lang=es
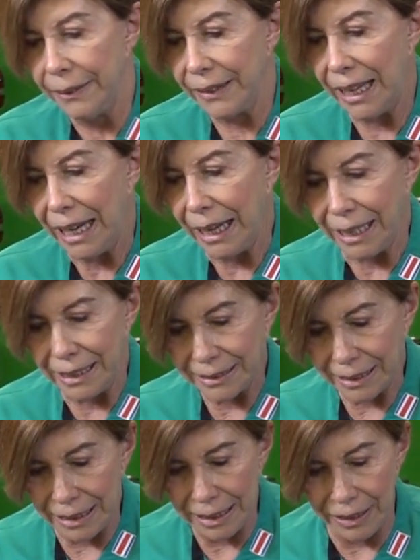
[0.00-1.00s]
de la
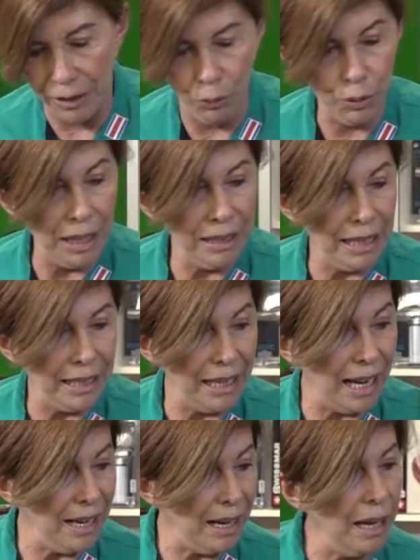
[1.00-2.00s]
cáscara de una
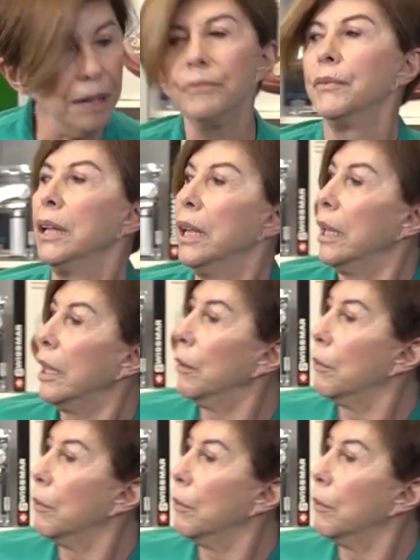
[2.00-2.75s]
naranja y